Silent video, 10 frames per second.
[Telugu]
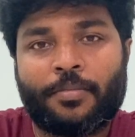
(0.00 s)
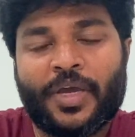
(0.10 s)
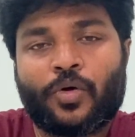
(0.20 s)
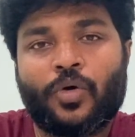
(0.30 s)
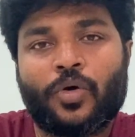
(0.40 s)

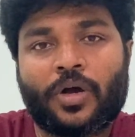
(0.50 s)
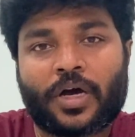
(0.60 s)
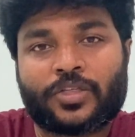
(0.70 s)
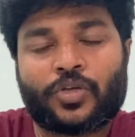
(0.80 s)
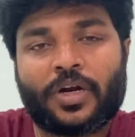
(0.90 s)
మీకు
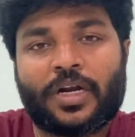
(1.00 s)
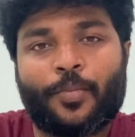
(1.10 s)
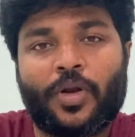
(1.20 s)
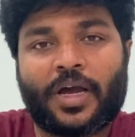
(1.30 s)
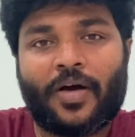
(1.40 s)
ఖర్చులకు
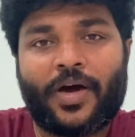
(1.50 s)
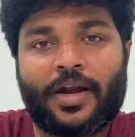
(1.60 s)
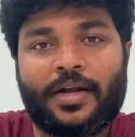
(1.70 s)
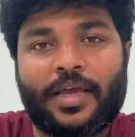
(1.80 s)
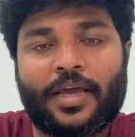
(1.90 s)
డబ్బులు
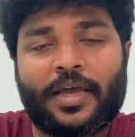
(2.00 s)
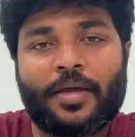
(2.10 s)
కావాలంటే